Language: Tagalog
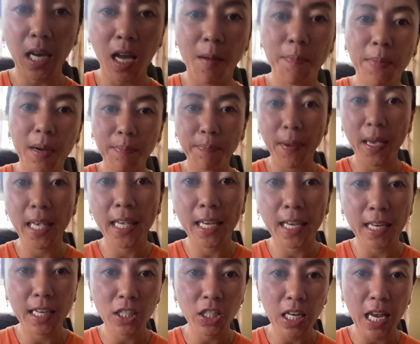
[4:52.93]

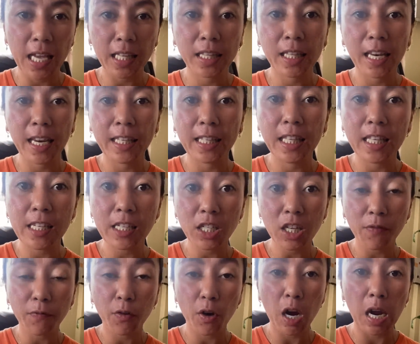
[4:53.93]
Nakapagpahinga na siya at ready na
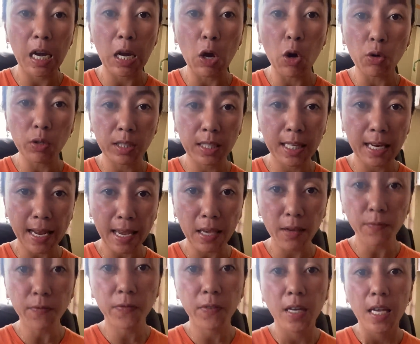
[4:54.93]
siya for a long
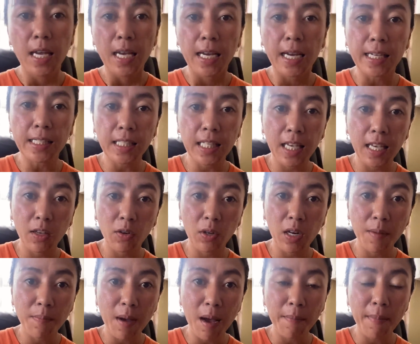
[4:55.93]
drive kasi
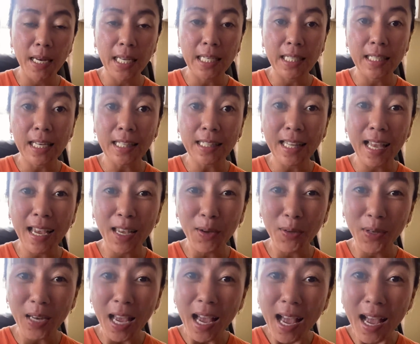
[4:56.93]
ngayon ay babalik na
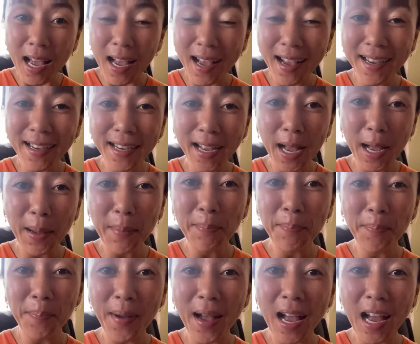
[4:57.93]
tayo ng
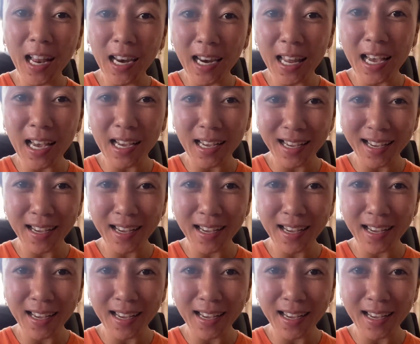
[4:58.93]
Kampala.